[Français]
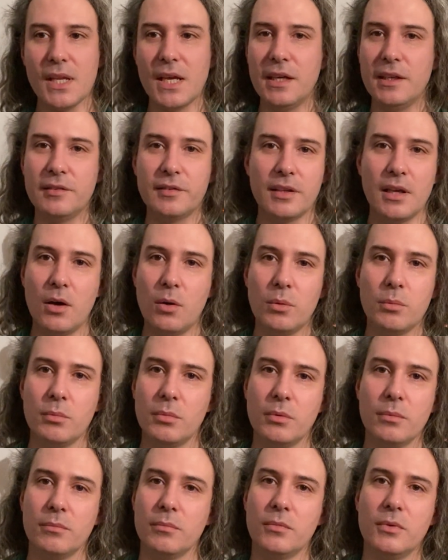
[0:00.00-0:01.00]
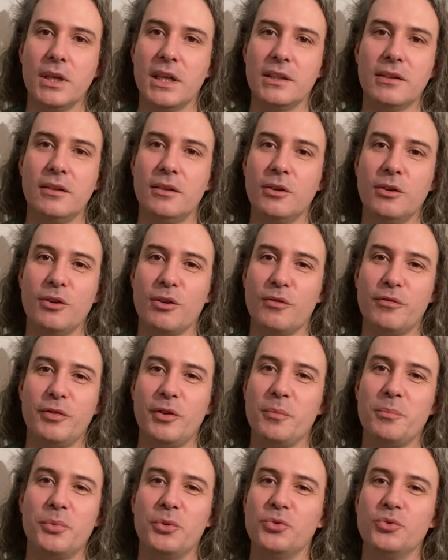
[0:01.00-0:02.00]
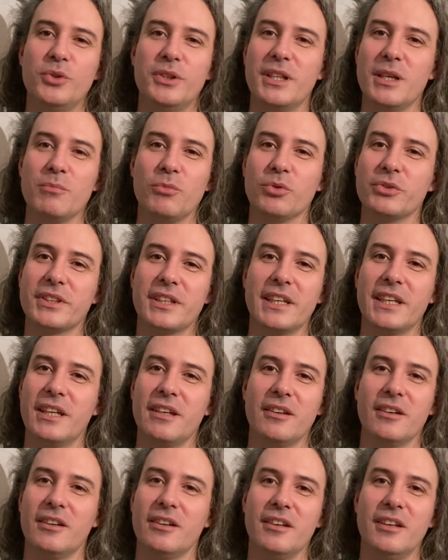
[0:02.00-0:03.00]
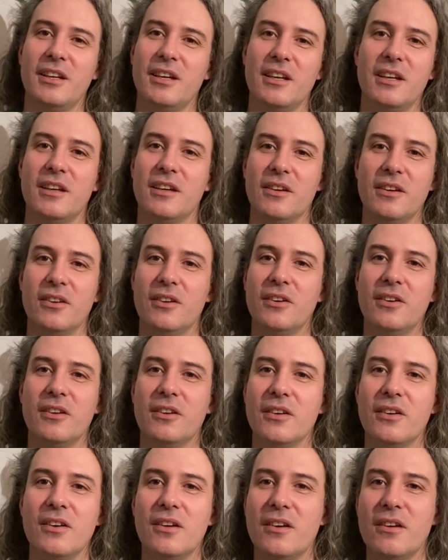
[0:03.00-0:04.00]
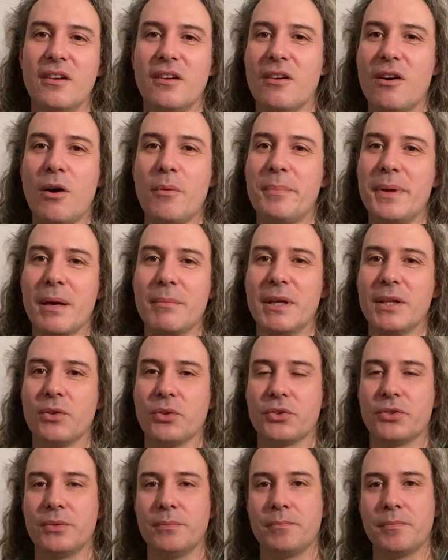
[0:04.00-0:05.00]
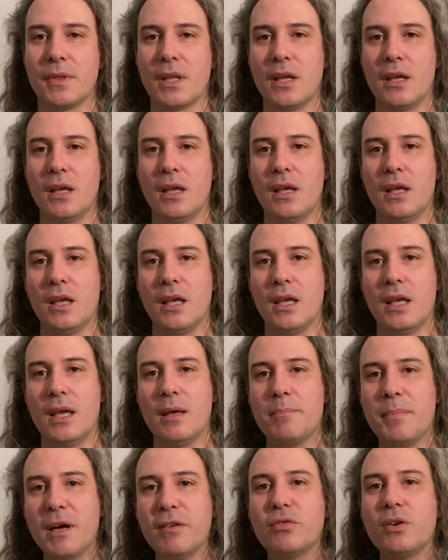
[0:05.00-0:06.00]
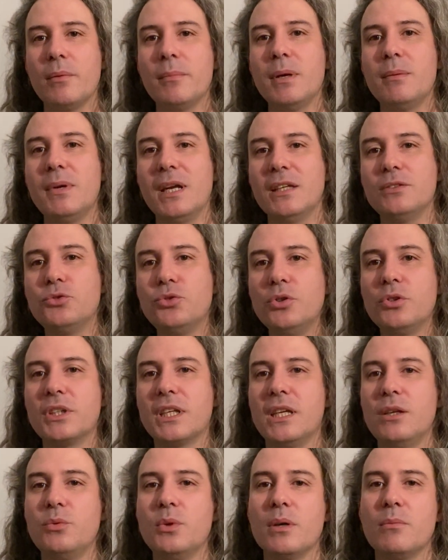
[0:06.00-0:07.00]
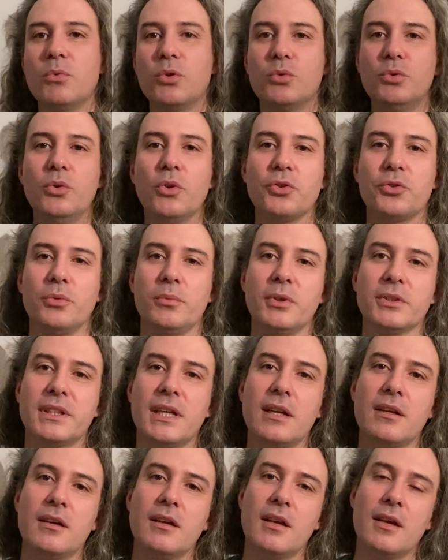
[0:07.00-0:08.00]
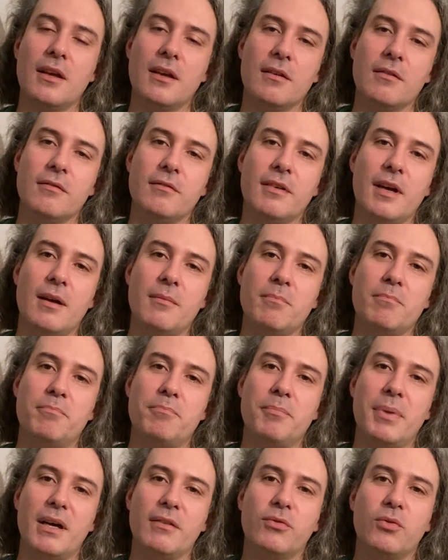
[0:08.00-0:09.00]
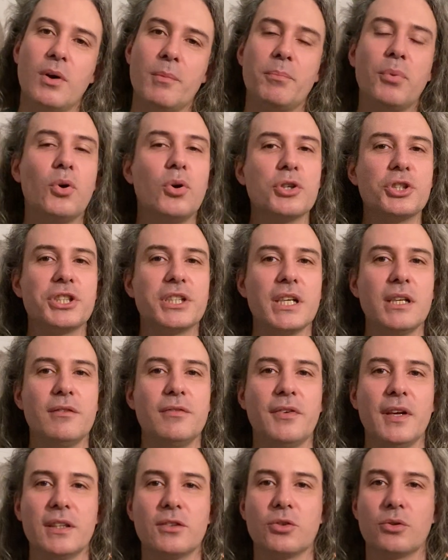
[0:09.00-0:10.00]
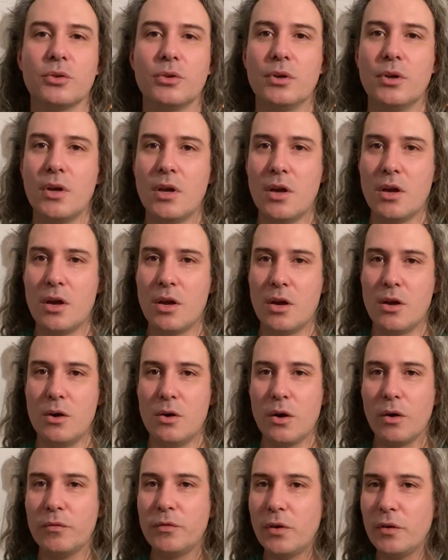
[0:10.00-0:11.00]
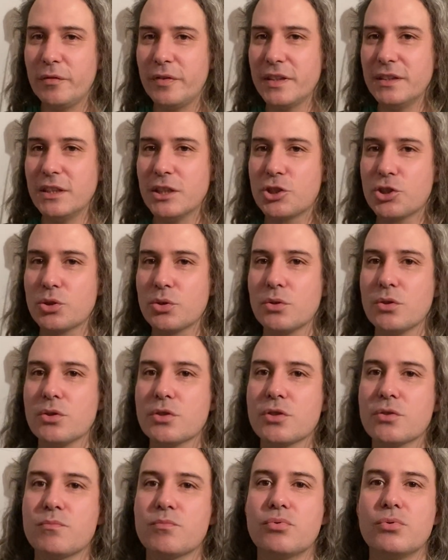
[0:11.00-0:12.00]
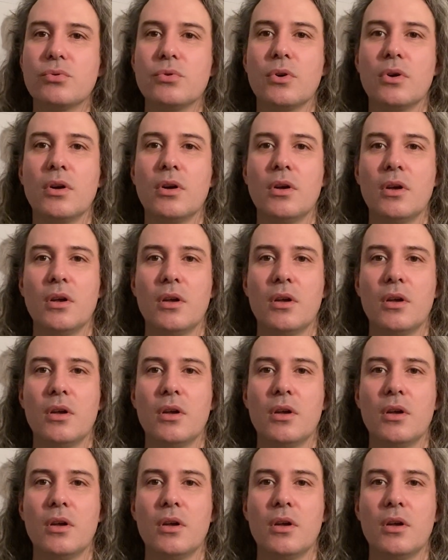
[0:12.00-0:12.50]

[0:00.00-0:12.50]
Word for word: Et ça, l'enfant peut nous le démontrer euh, euh, en permanence. Et parfois même l'adulte qui lui est beaucoup dans son mental va parfois projeter le fait que l'enfant fait des choses pour,